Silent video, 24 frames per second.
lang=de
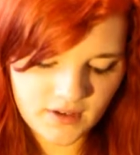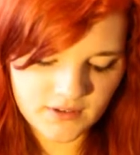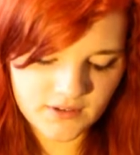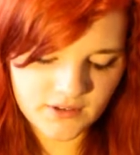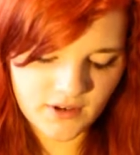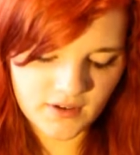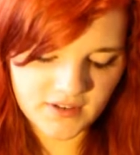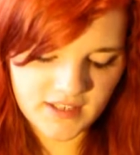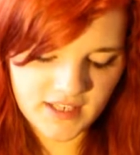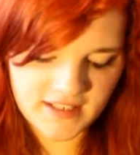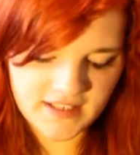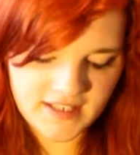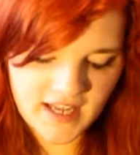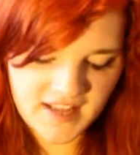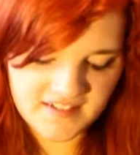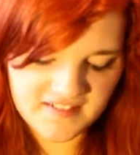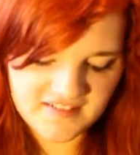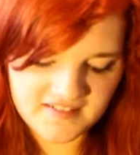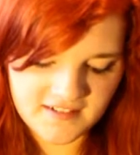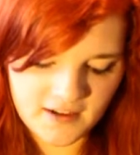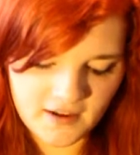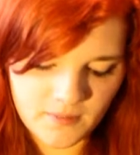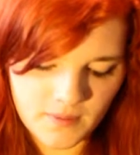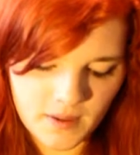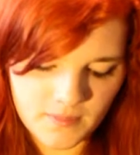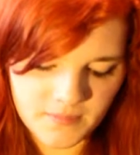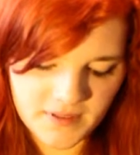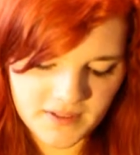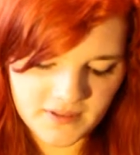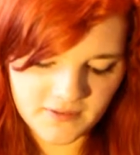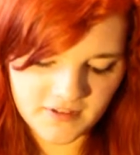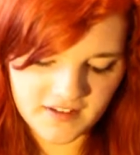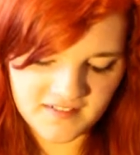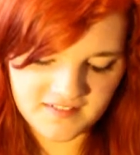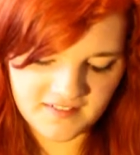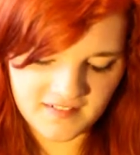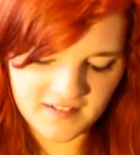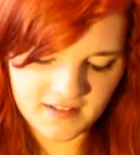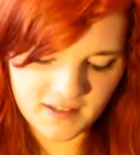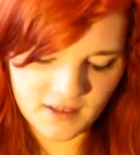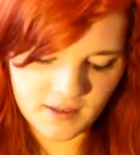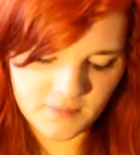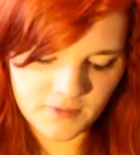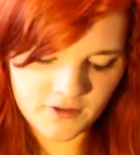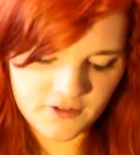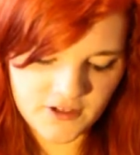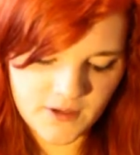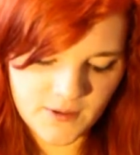Doch der Test, der über Beatrice
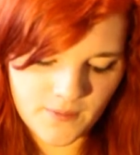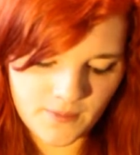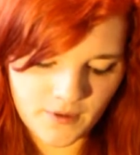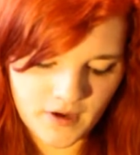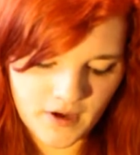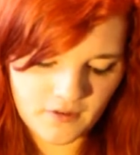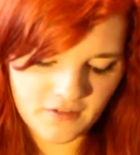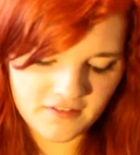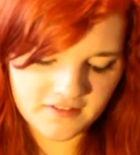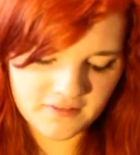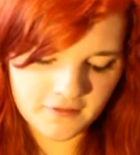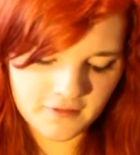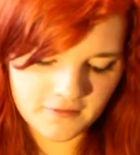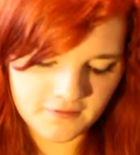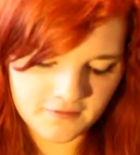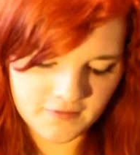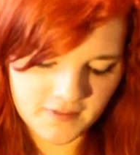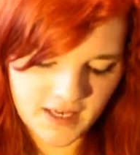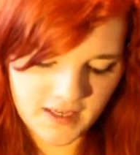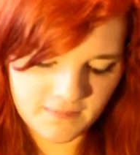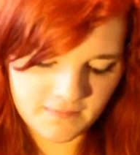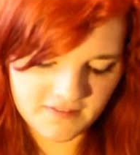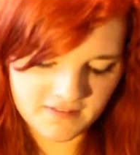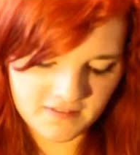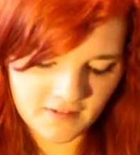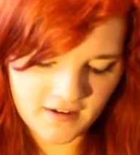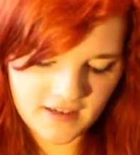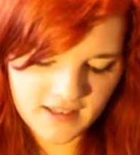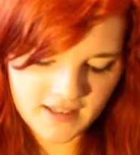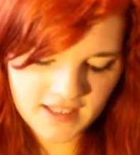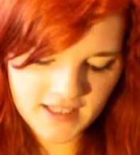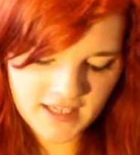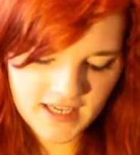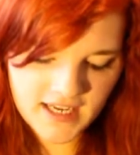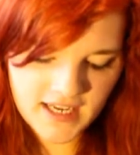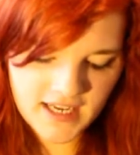innere Bestimmung Auskunft geben soll,